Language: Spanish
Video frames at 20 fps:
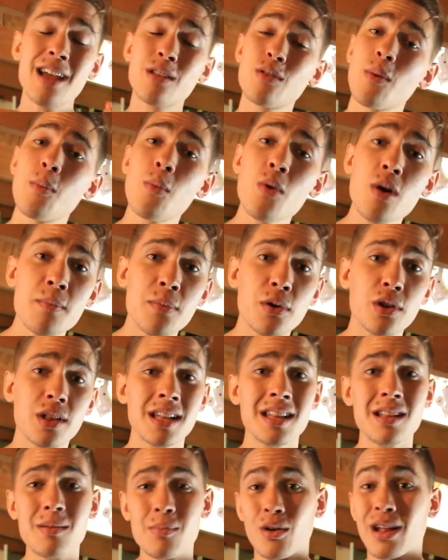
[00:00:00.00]
Esto es muy
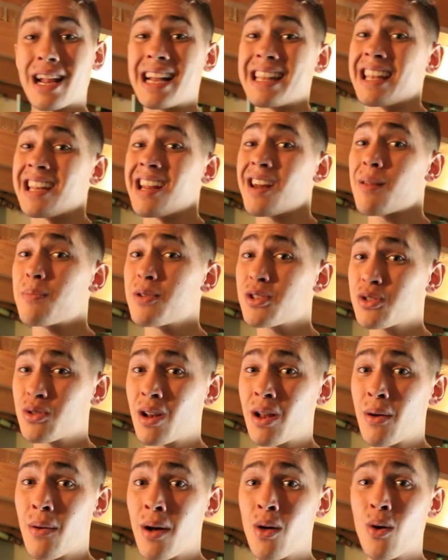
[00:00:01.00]
importante porque al tener
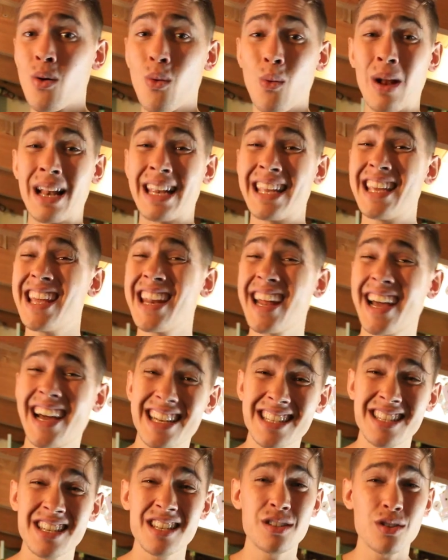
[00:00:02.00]
peso elevado, cualquier
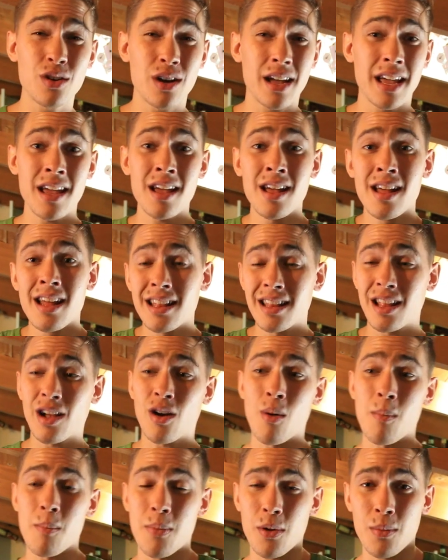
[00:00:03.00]
ejercicio que te
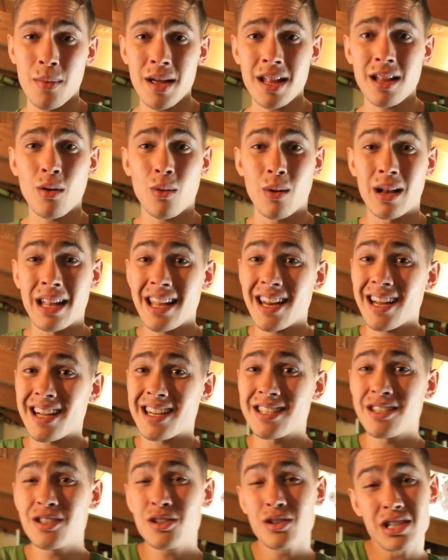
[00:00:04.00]
comprometa o cualquier
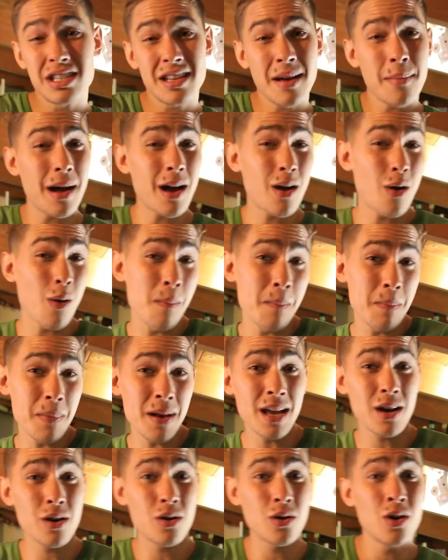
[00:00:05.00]
ejercicio que sea más
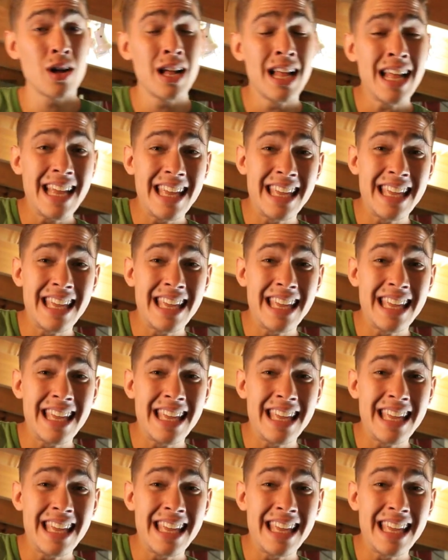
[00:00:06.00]
complejo